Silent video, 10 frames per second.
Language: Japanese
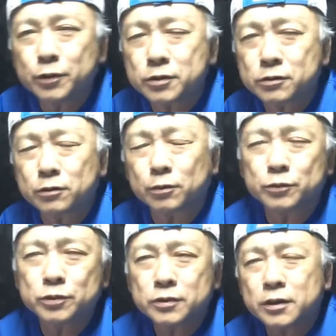防止するの
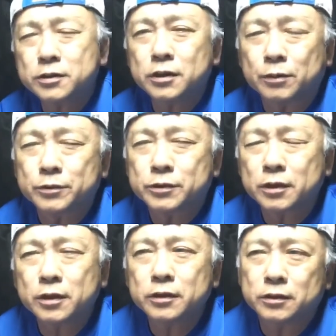も難しいかもし
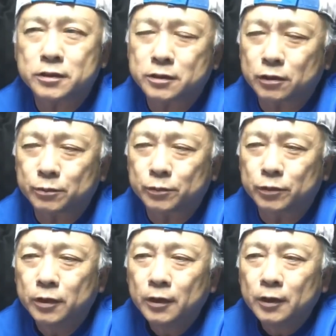れないんですけども、